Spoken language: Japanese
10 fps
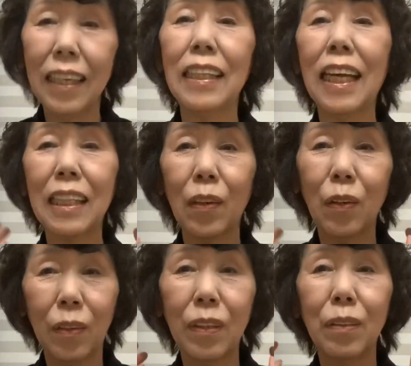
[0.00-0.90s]
なんだ
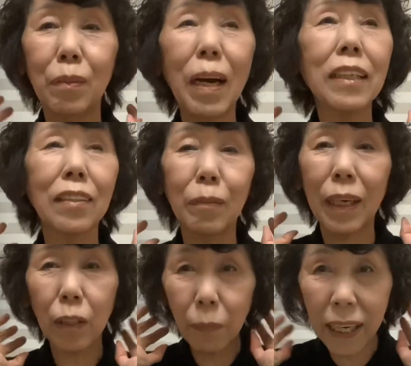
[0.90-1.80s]
ろう、うまくま
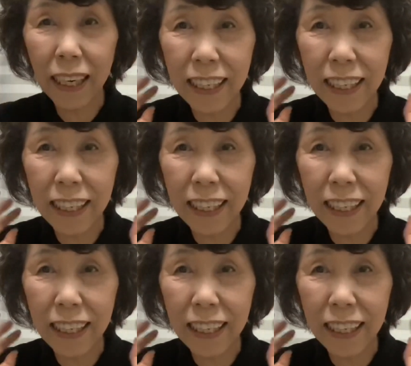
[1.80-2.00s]
とまら